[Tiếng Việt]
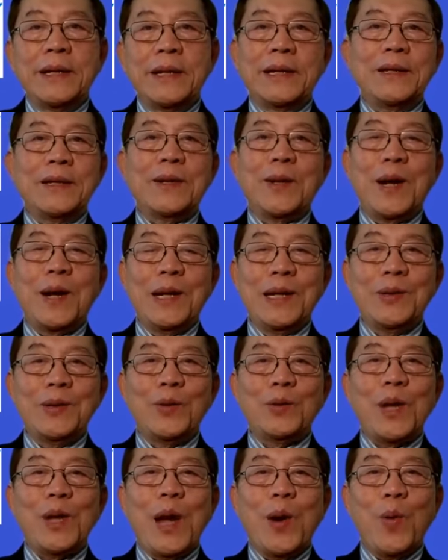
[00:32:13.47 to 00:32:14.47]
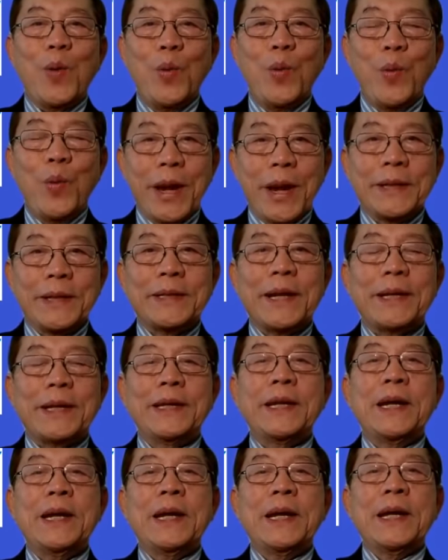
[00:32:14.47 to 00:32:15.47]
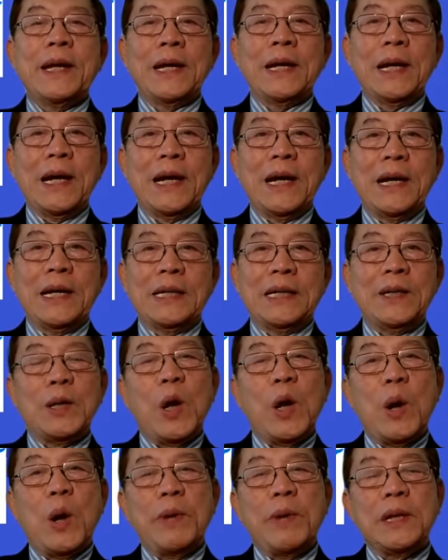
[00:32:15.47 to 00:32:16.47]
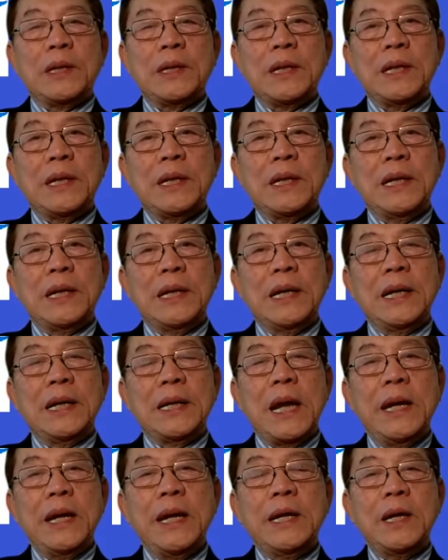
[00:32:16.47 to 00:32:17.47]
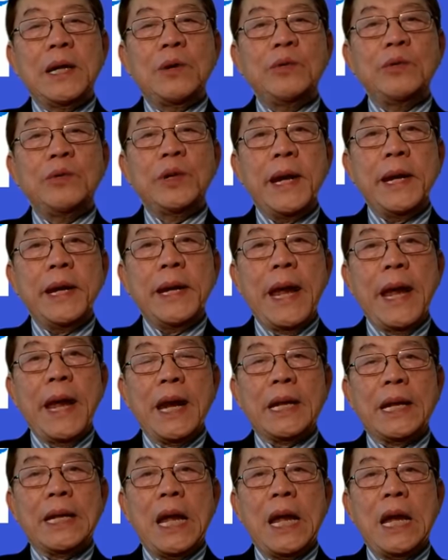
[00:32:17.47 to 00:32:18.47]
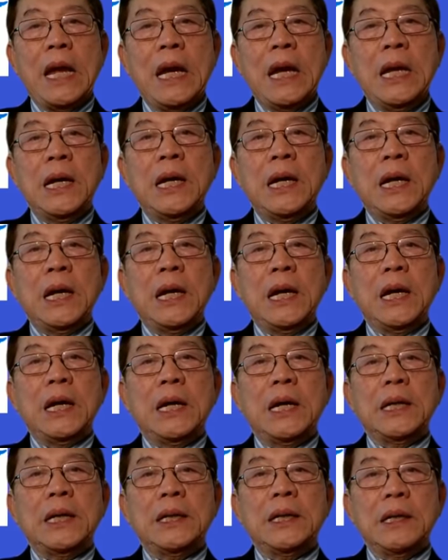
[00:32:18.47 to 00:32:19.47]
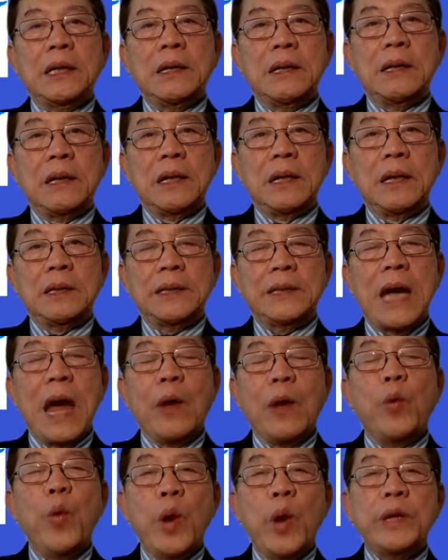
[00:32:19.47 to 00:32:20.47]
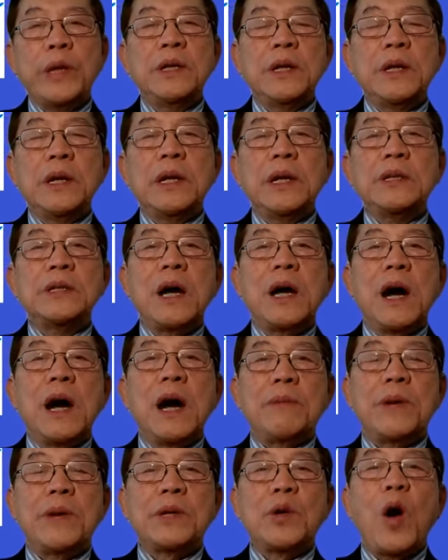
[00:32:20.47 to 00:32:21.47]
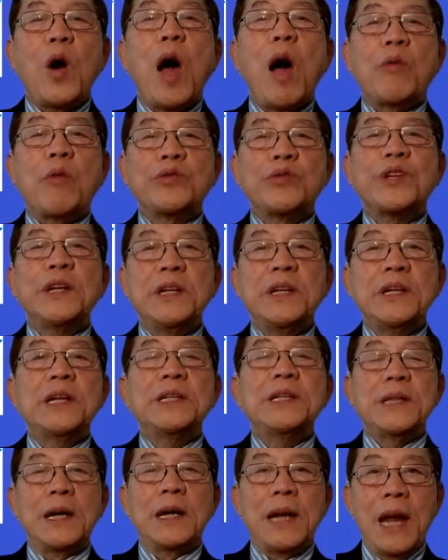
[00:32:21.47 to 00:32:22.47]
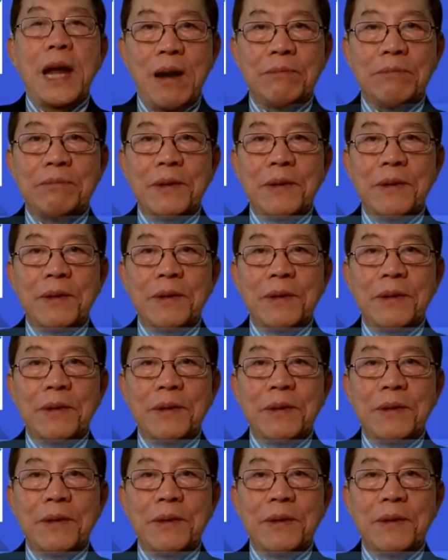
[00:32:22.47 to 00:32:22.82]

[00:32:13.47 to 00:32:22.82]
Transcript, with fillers: Do đó thì chúng ta cũng phải cẩn thận. À, do đó mà người ta nghiên cứu như thế để người ta uh, uh, giải quyết những cái trường hợp mà cho học sinh đi trở lại học